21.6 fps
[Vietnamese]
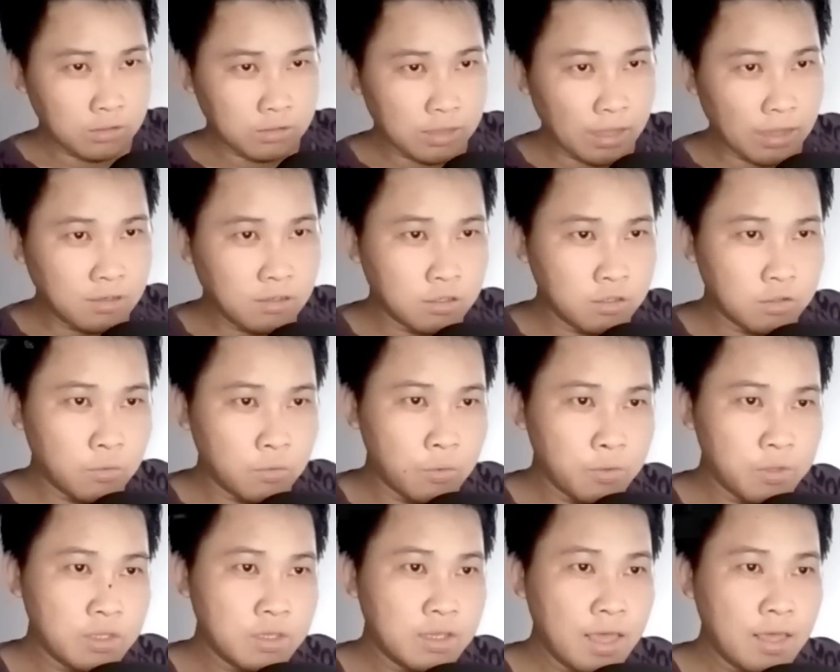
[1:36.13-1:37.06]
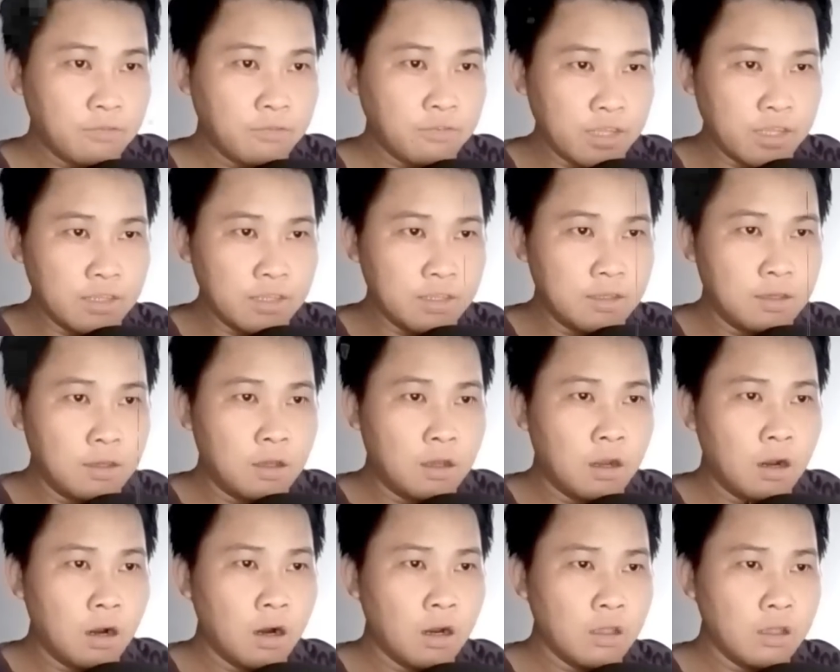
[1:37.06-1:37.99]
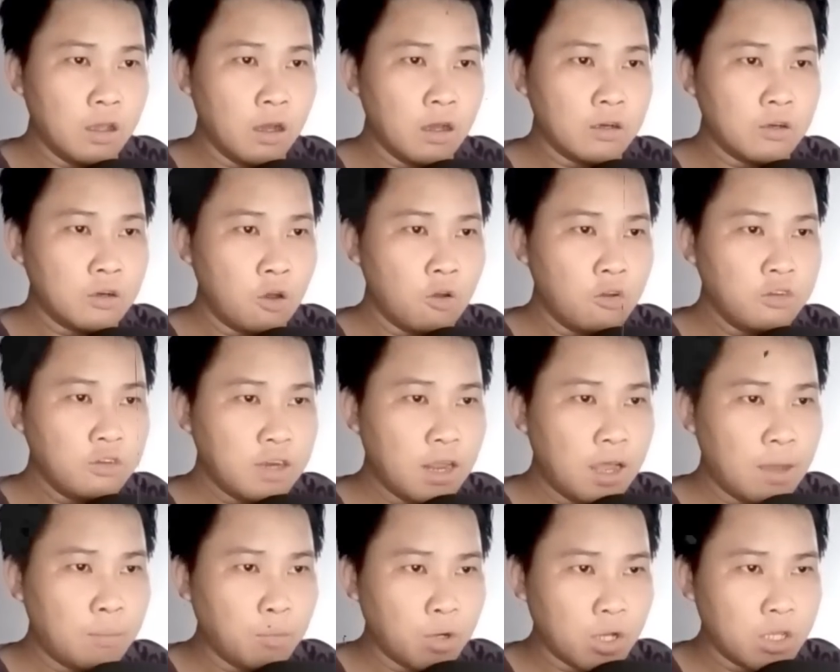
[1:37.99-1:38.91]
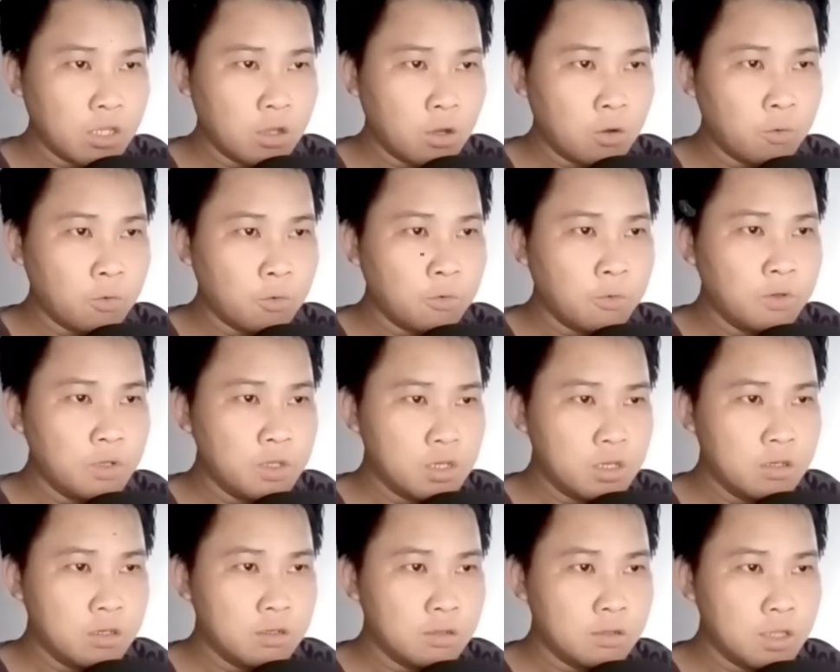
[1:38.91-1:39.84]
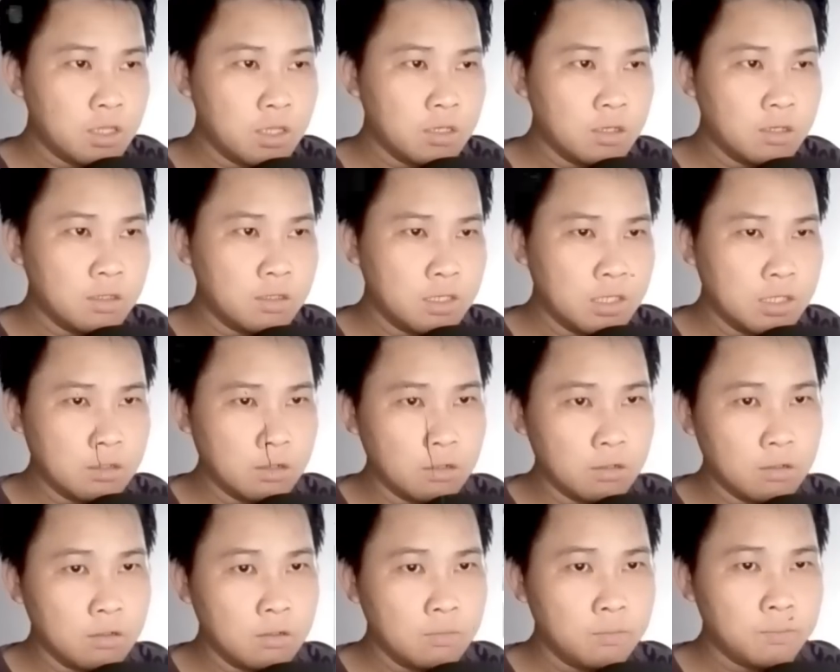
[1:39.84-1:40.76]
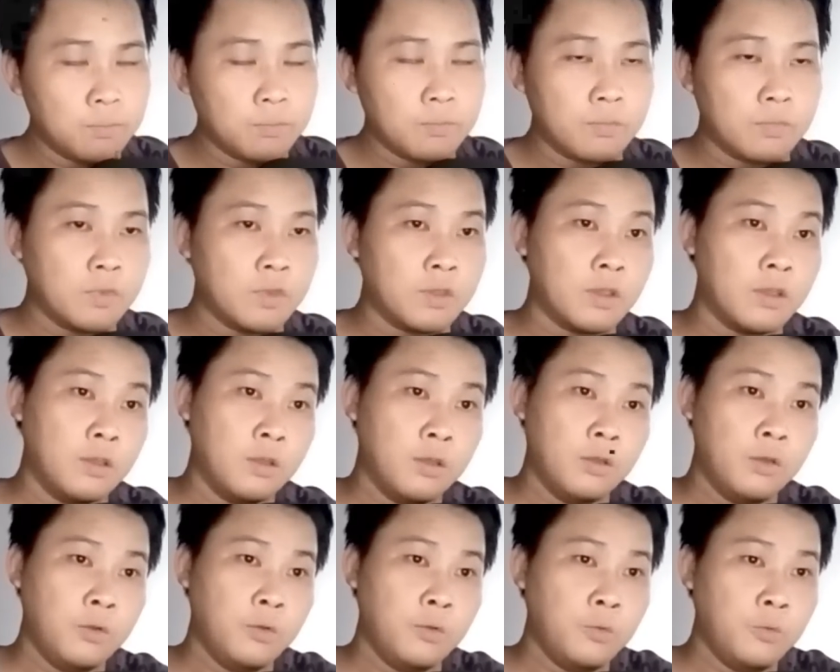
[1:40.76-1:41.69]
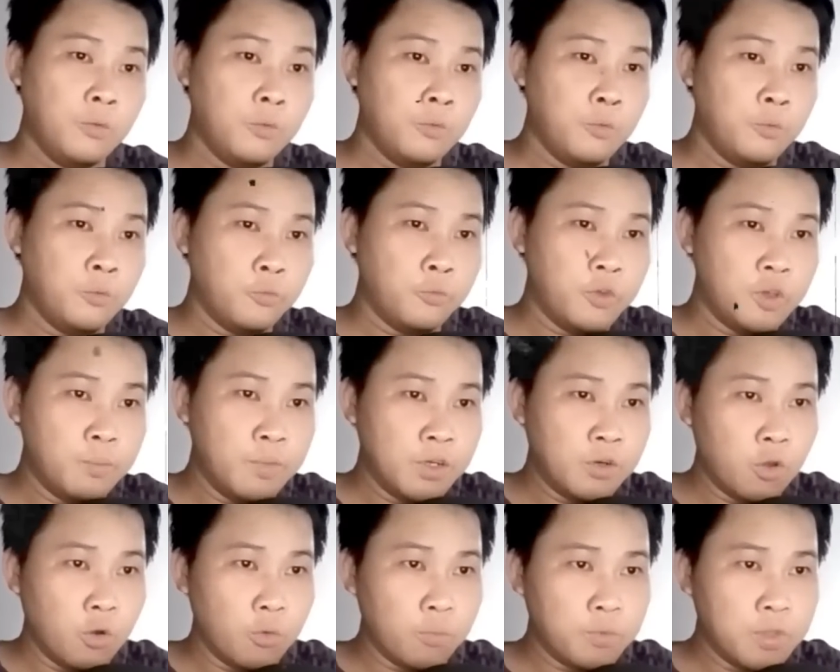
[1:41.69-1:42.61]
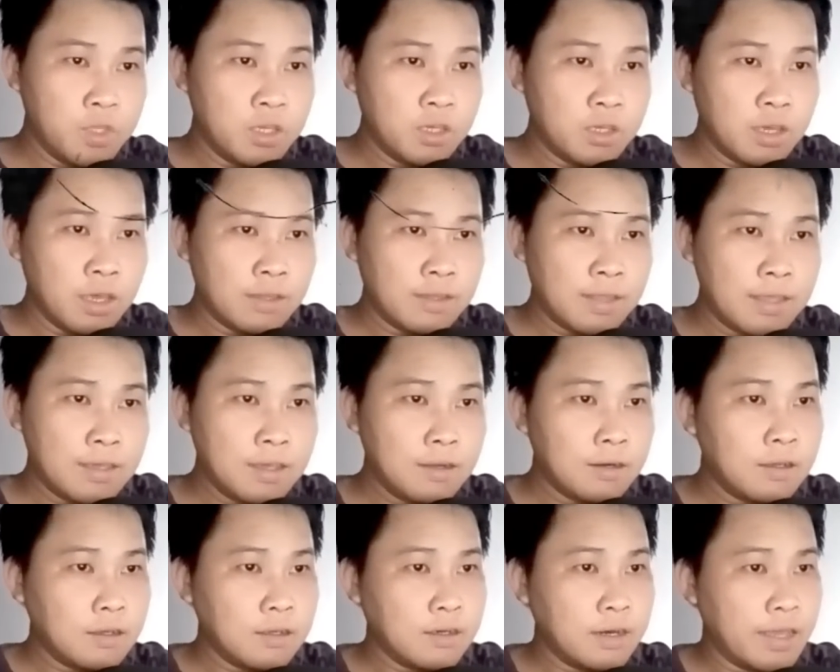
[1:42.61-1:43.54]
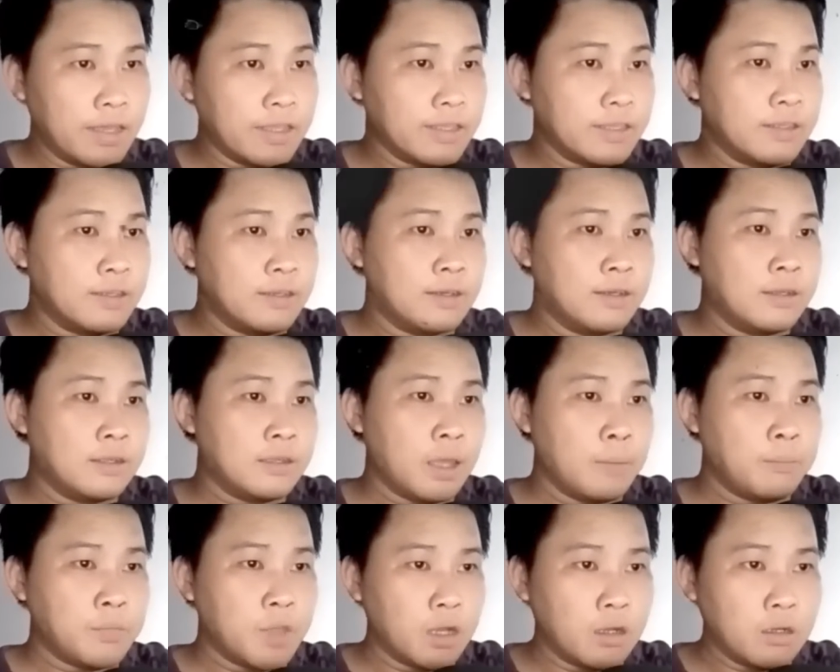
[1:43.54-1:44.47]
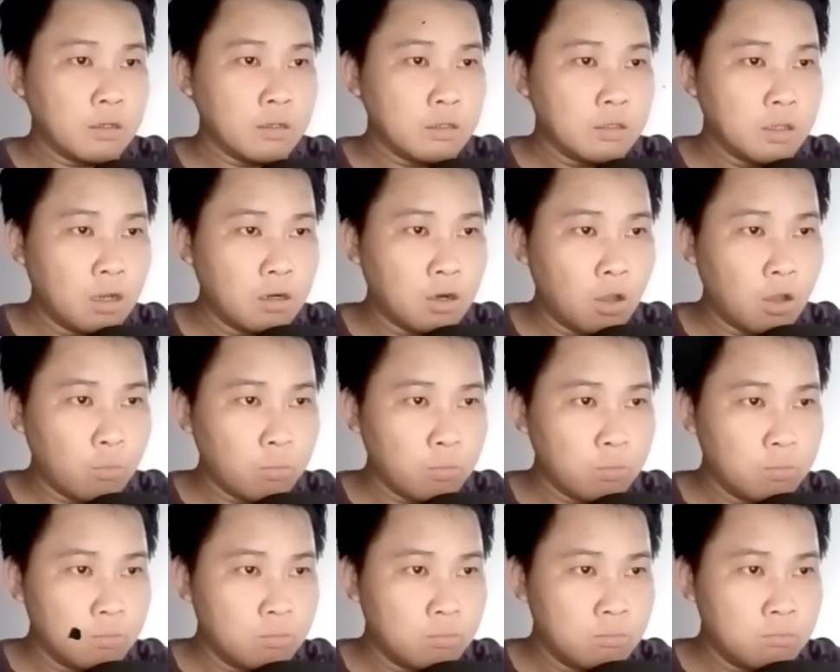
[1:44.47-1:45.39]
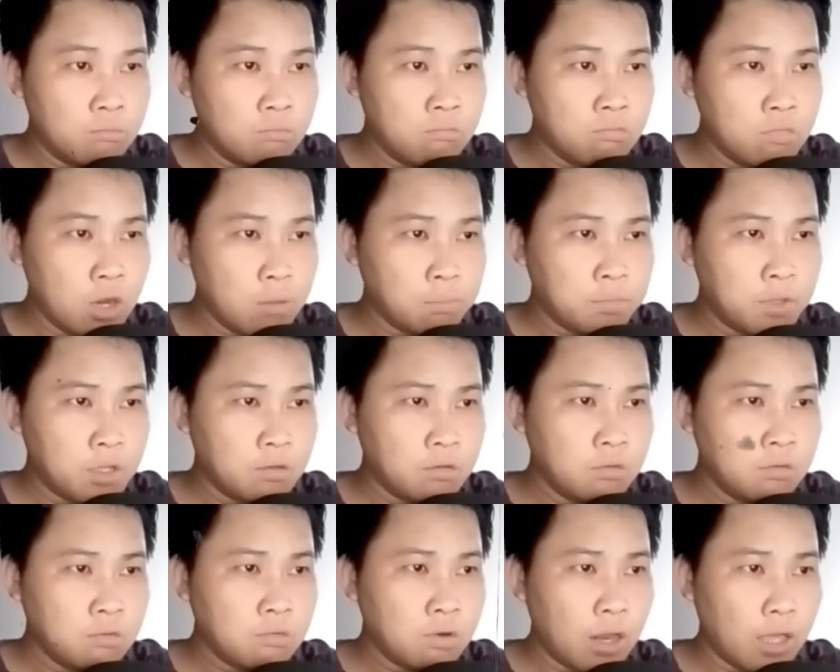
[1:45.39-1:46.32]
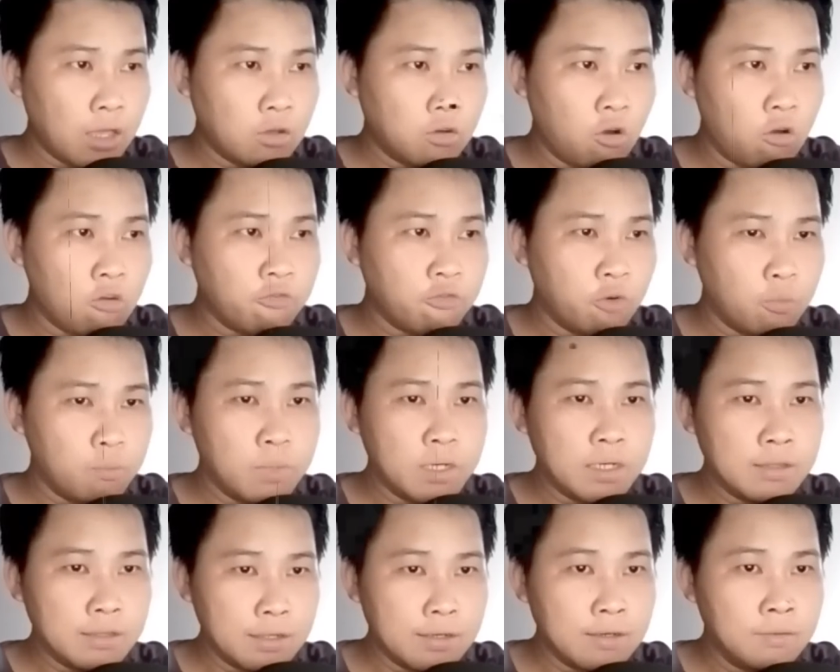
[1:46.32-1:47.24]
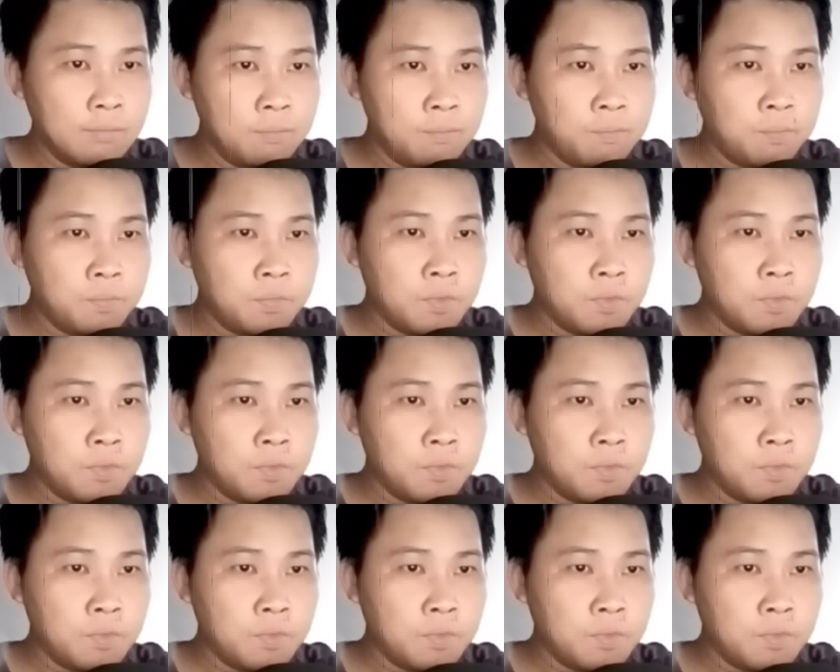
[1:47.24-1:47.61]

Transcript: Tả Kinh Huy nghe vậy, hời hợt nói ra một cái câu kinh thiên chi ngữ. Viên Minh đột nhiên nghe thấy cái lời này, tâm thần chấn động, lập tức lại khôi phục bình tĩnh.